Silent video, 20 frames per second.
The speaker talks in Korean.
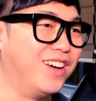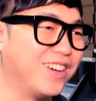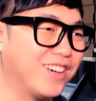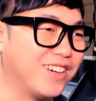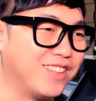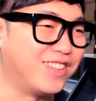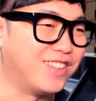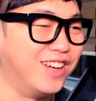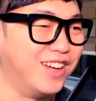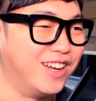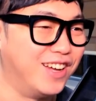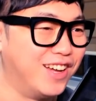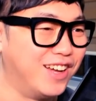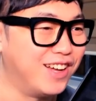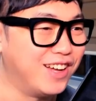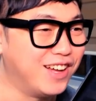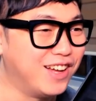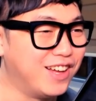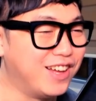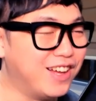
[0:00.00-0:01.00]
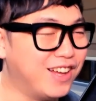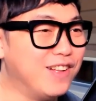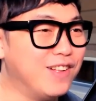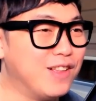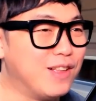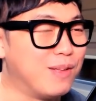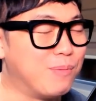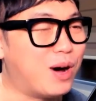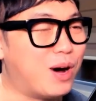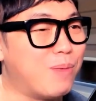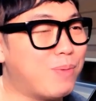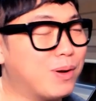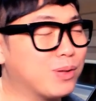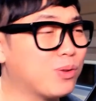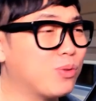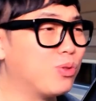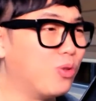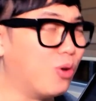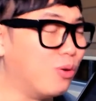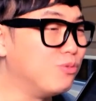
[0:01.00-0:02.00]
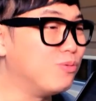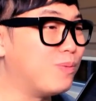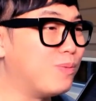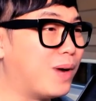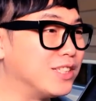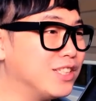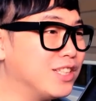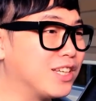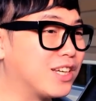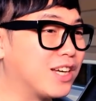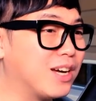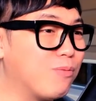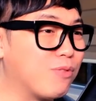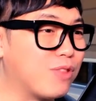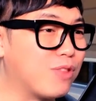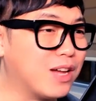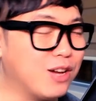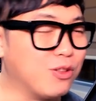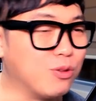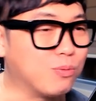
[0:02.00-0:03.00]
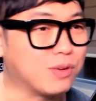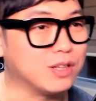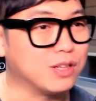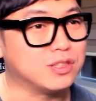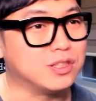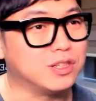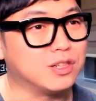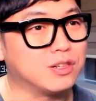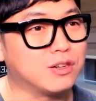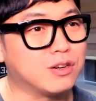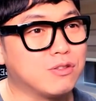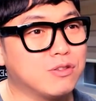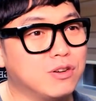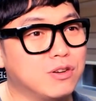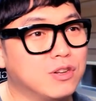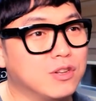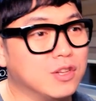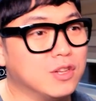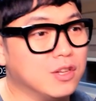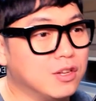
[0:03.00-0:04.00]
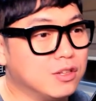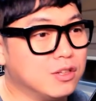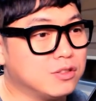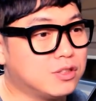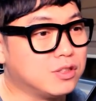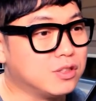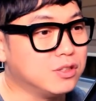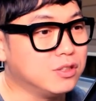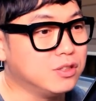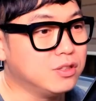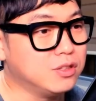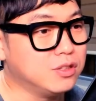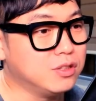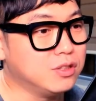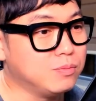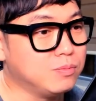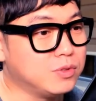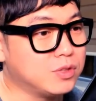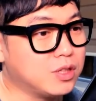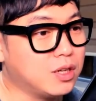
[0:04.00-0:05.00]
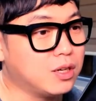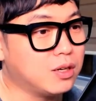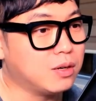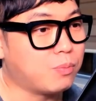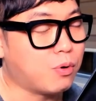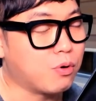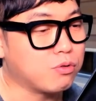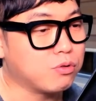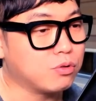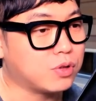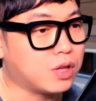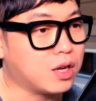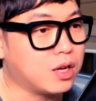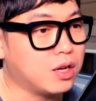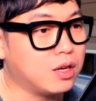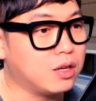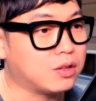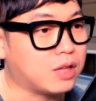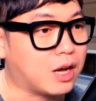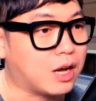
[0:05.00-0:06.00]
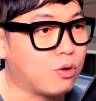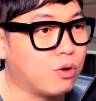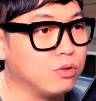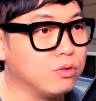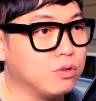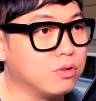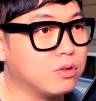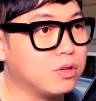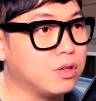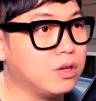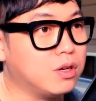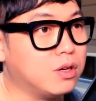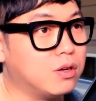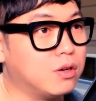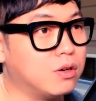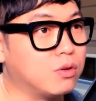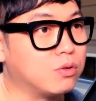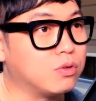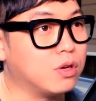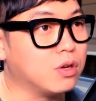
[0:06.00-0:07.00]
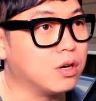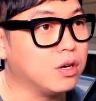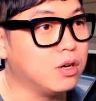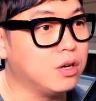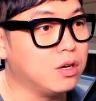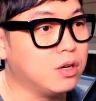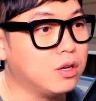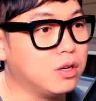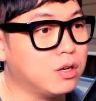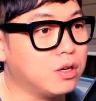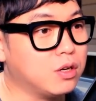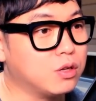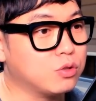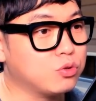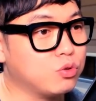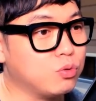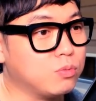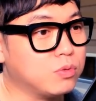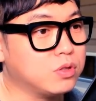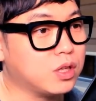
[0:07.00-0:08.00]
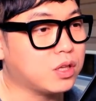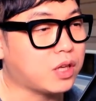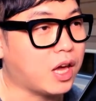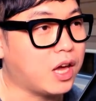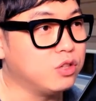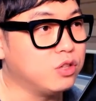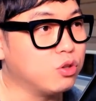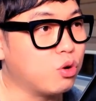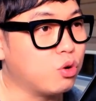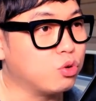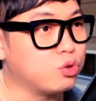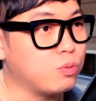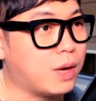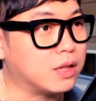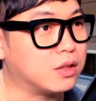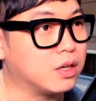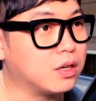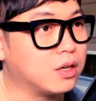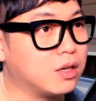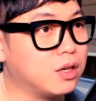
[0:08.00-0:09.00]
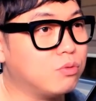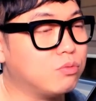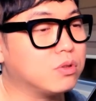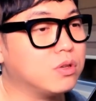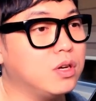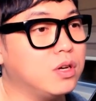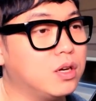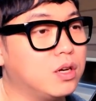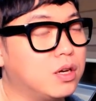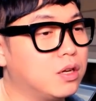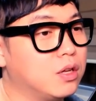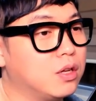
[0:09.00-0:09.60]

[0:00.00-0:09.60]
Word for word: 근데 뭐 아빠 돈 너무 많으니까 뭐 상관없겠지. 그래서 지금 이제 벌써 되게 다 컸는데 얘가 좀 근데 개인적으로 좀 안타까운 게